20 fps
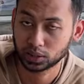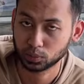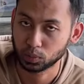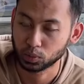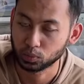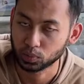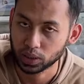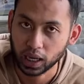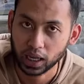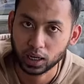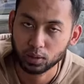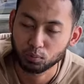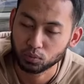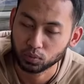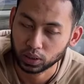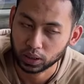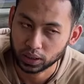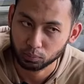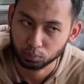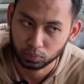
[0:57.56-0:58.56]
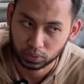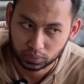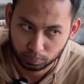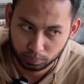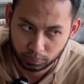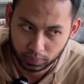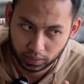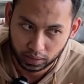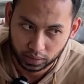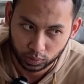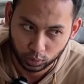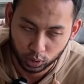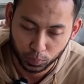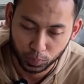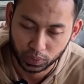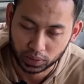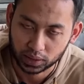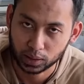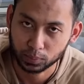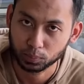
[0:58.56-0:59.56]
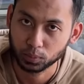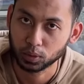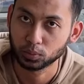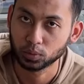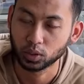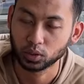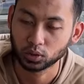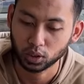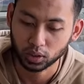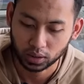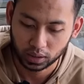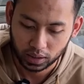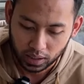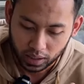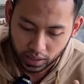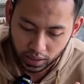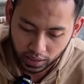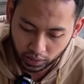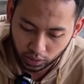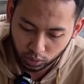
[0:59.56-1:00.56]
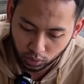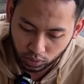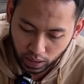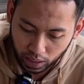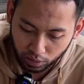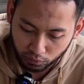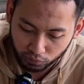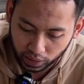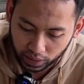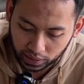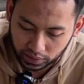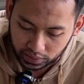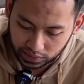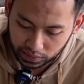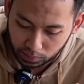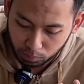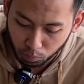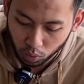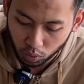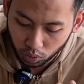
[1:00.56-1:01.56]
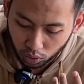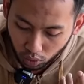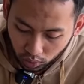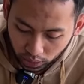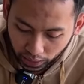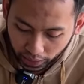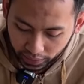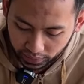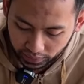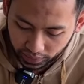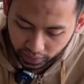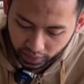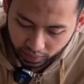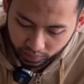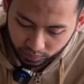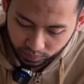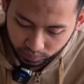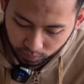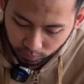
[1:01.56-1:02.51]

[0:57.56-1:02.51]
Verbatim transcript: sebelumnya kalau mungkin uh, dulu bediler belum nonton itu yang versi monolight ya